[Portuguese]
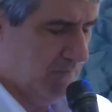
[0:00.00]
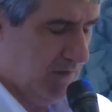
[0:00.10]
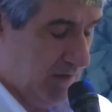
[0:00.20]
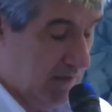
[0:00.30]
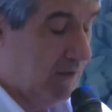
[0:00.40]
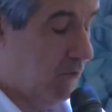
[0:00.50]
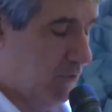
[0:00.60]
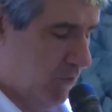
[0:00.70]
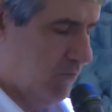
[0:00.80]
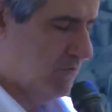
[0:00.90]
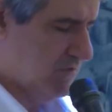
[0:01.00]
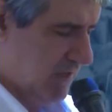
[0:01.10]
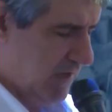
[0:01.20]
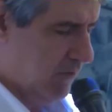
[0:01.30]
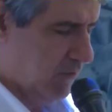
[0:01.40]
Ele curou o
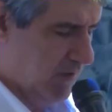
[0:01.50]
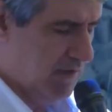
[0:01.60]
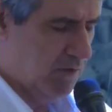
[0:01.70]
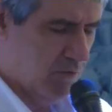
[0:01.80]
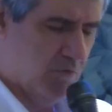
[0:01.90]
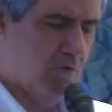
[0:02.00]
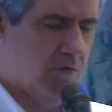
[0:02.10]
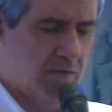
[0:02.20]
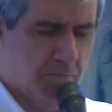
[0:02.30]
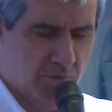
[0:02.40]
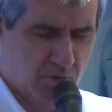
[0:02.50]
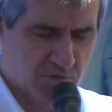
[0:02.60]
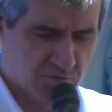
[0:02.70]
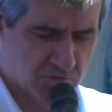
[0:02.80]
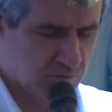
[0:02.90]
cego, ele curou
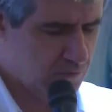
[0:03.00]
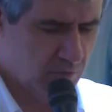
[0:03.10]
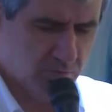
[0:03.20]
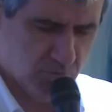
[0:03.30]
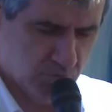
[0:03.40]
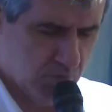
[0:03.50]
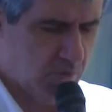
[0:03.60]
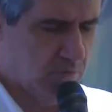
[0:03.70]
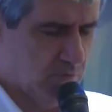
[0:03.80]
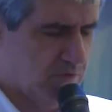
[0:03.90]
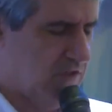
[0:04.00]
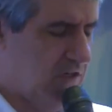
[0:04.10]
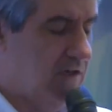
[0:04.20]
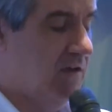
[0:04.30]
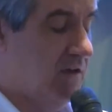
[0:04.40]
leprosos, curou todos
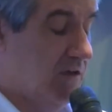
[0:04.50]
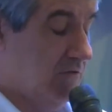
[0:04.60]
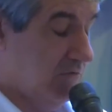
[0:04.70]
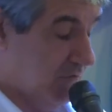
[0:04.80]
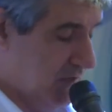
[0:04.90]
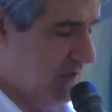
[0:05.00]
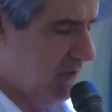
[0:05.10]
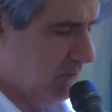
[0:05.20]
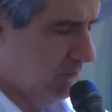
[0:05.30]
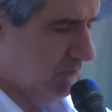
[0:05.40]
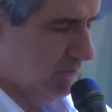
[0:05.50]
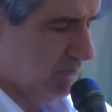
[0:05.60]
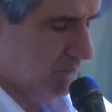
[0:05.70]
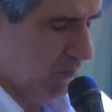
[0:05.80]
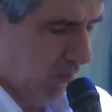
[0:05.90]
que vinham
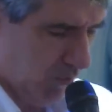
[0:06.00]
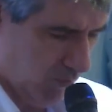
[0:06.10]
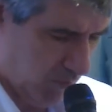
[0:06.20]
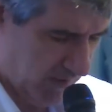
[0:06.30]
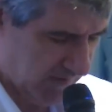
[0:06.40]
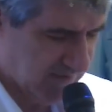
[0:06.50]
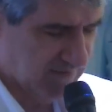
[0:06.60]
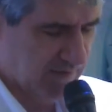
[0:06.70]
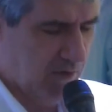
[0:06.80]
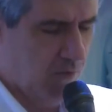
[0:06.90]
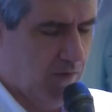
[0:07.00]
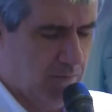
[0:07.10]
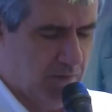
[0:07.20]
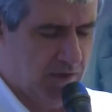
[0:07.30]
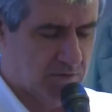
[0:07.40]
com o coração
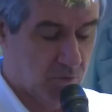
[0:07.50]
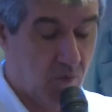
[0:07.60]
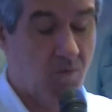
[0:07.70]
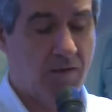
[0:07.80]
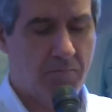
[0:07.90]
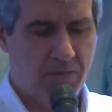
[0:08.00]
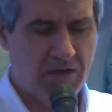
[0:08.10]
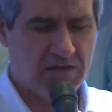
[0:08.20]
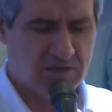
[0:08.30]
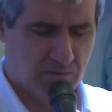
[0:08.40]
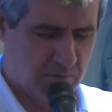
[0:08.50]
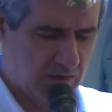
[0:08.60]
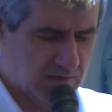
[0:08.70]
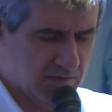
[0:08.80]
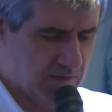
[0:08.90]
aberto, com a mente
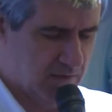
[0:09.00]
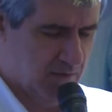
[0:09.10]
aberta.